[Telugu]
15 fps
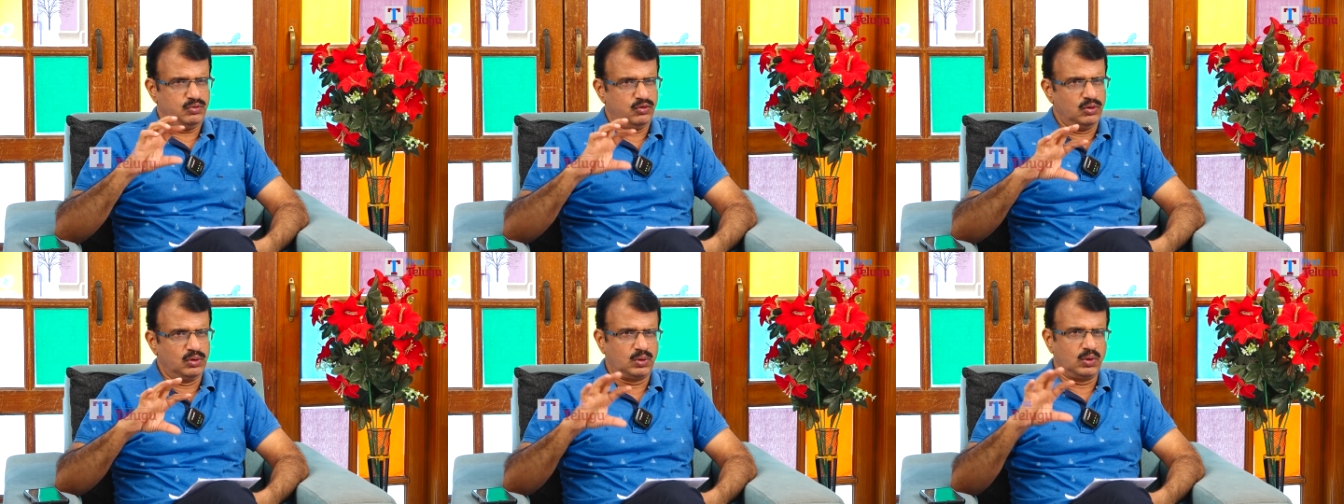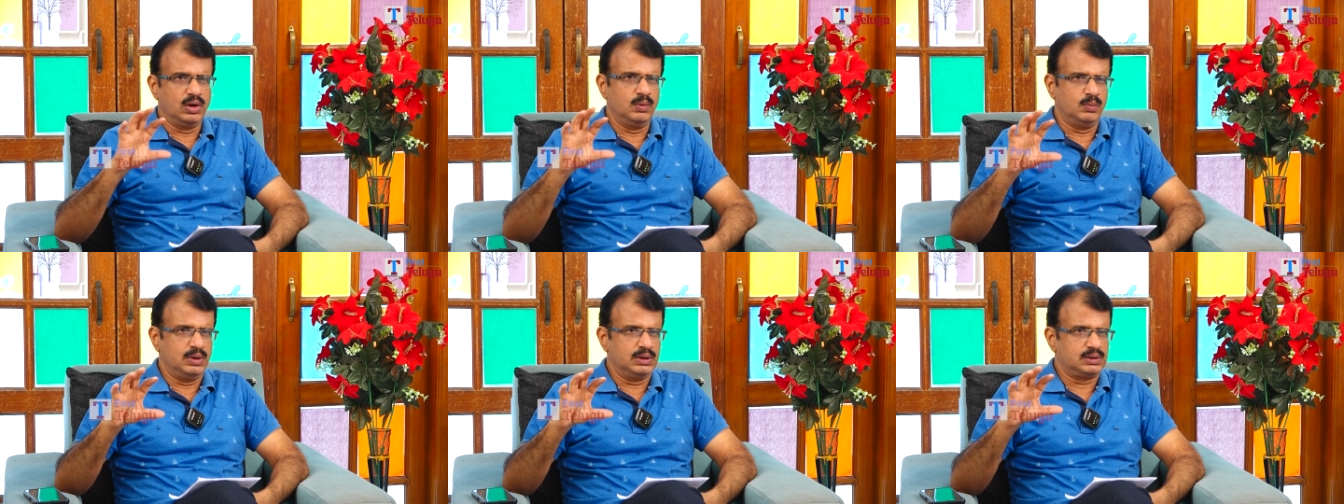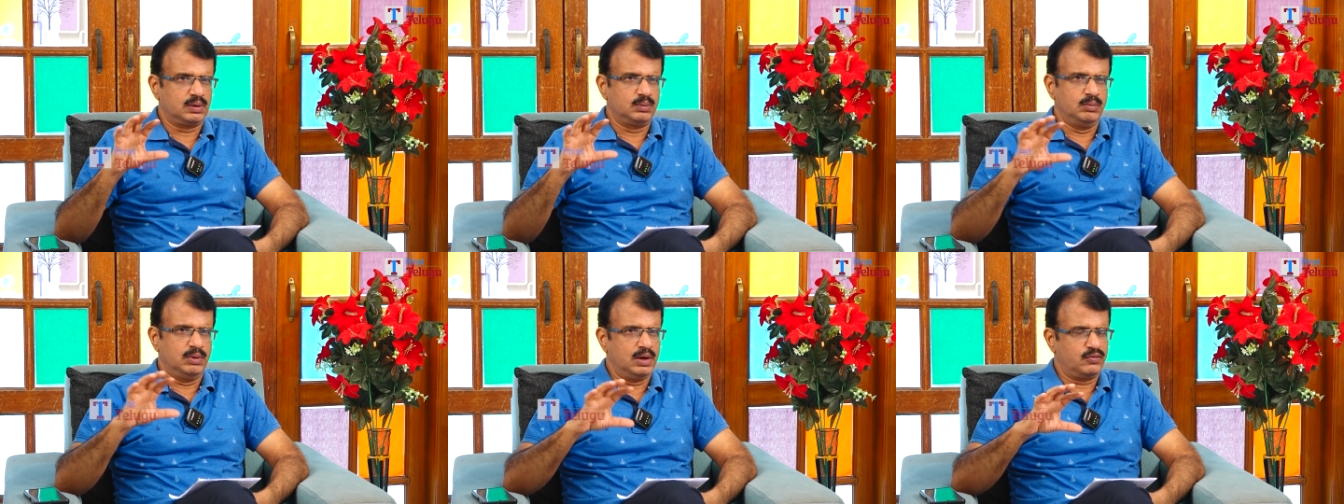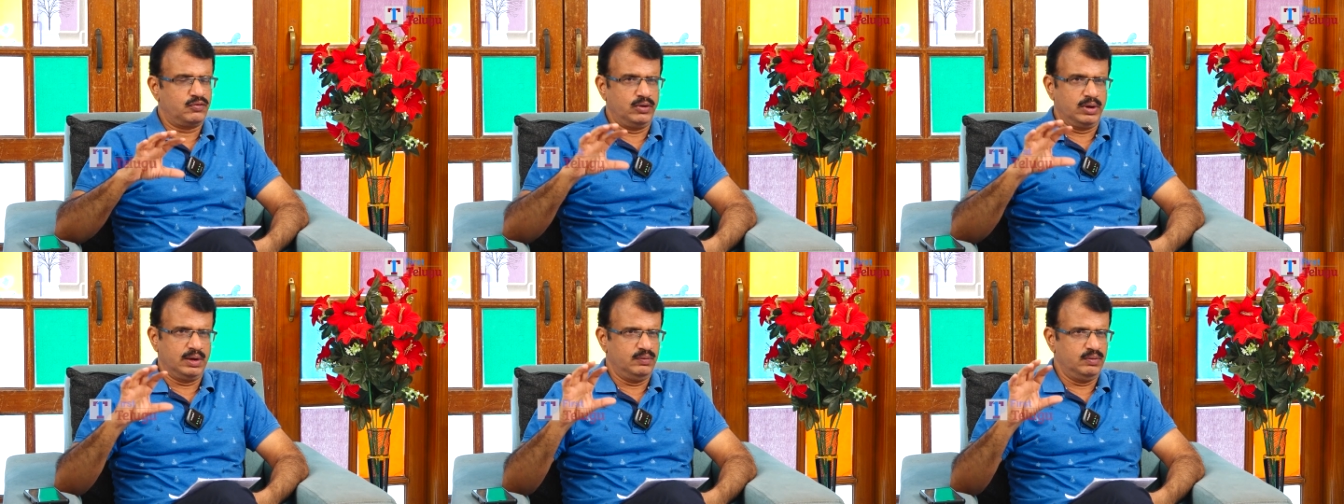ఫోటోలను మాత్రం
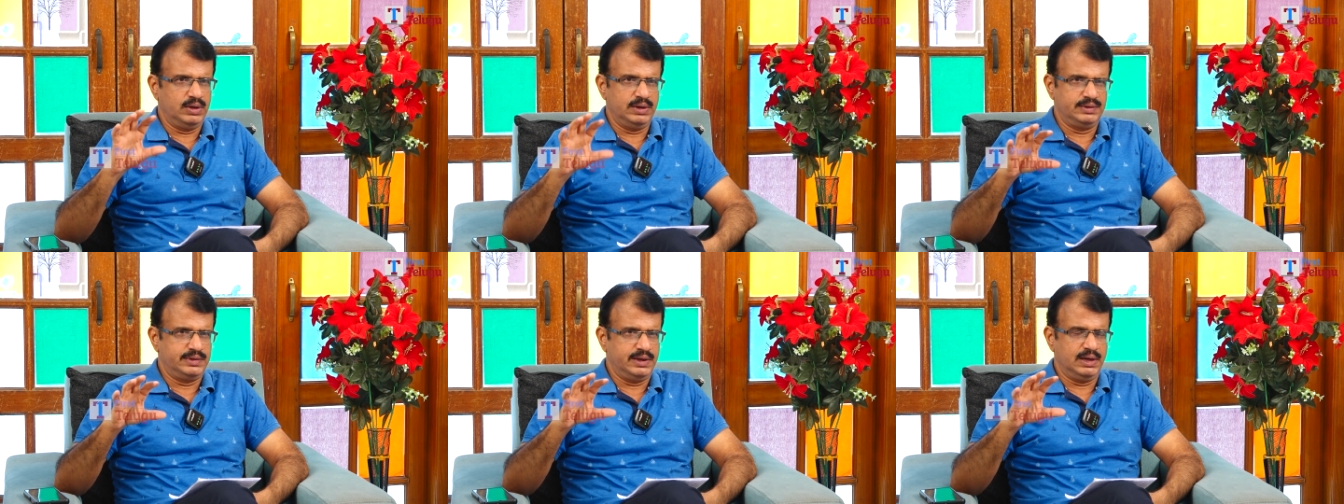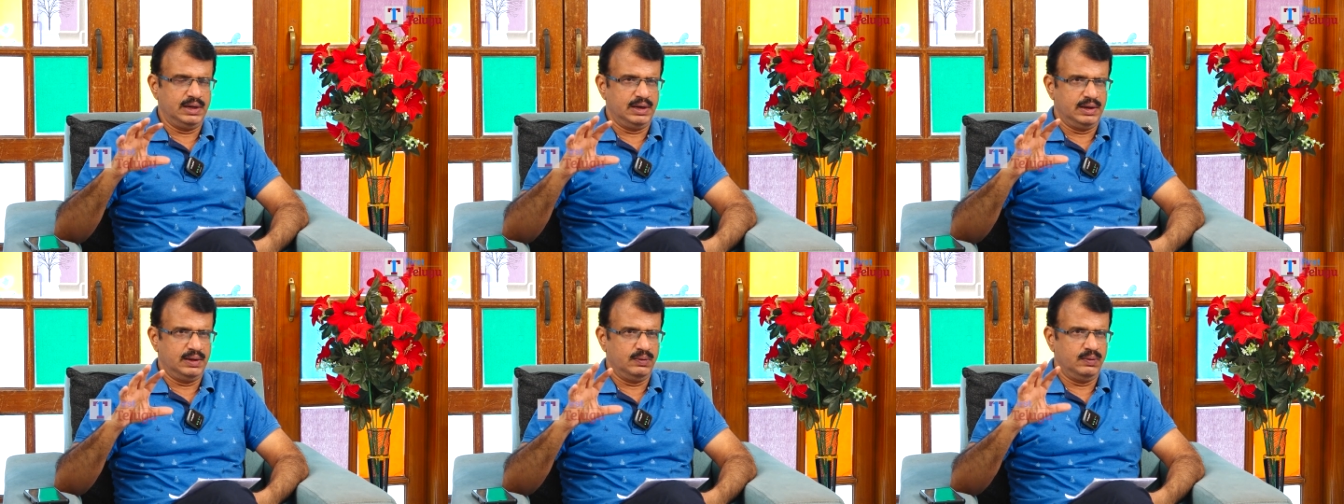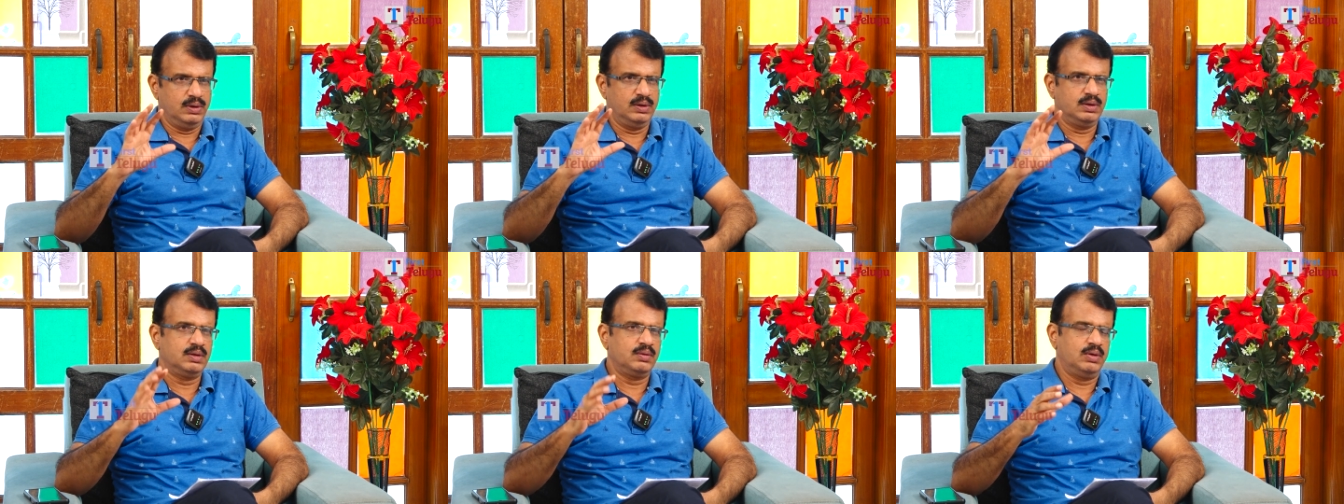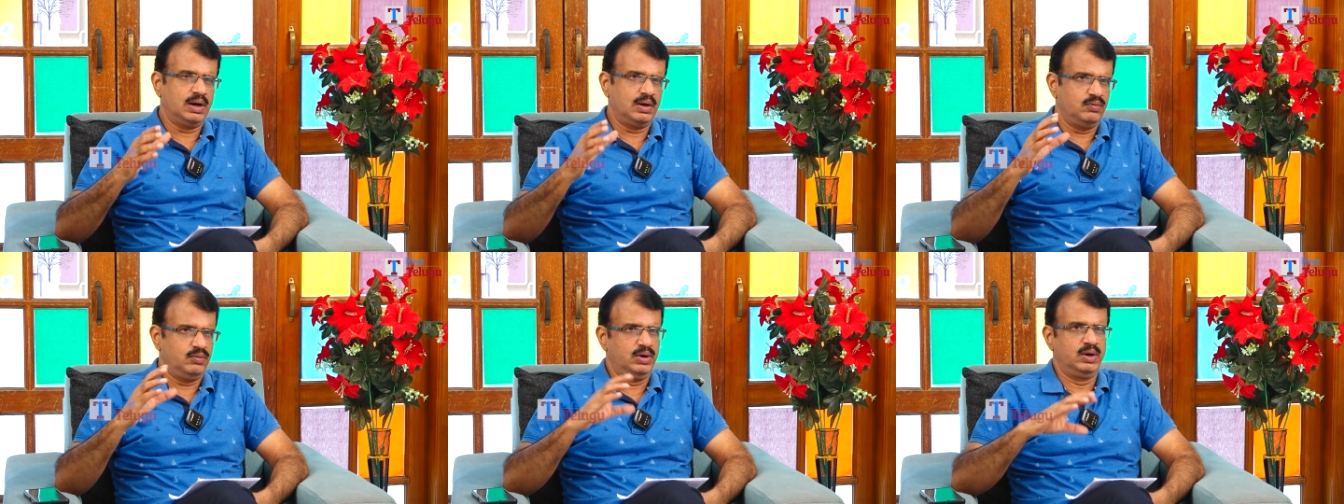మార్ఫింగ్ ఇవన్నీ చేయగలిగేవాళ్ళు
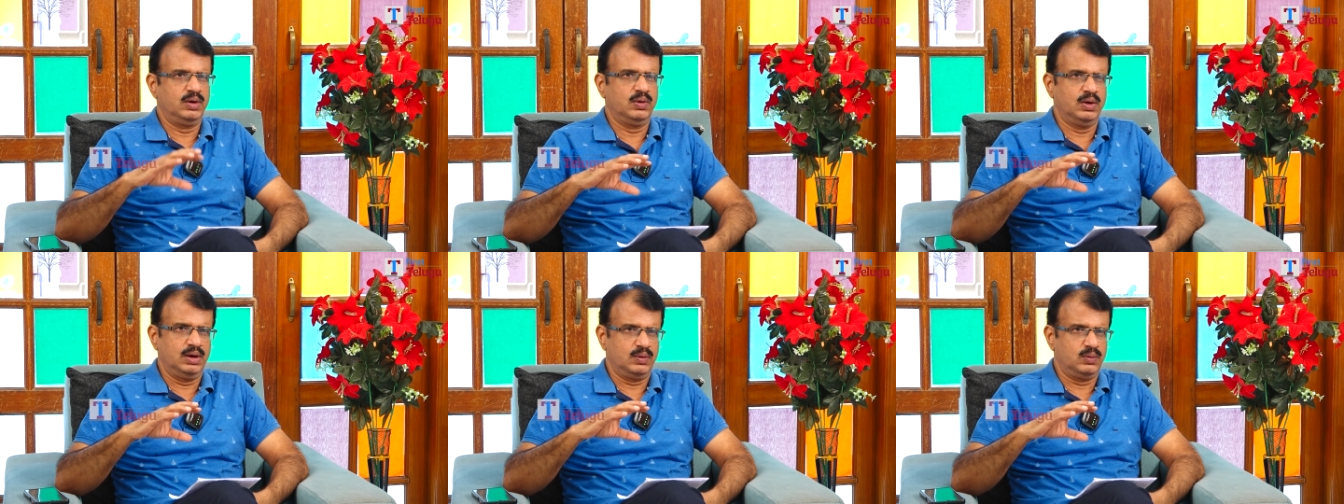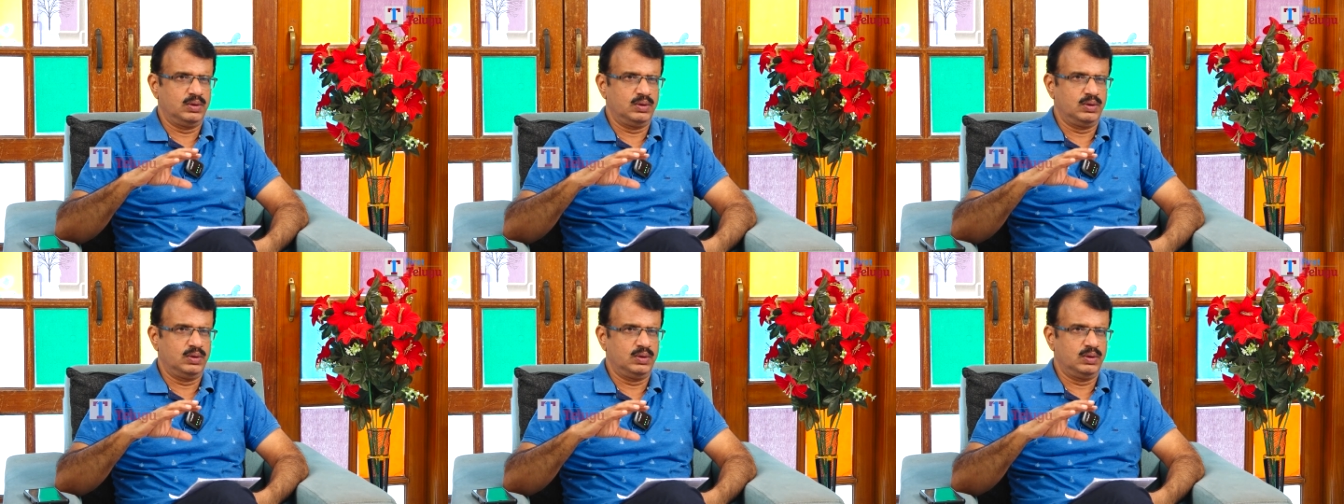ఇవాళ వీడియోలను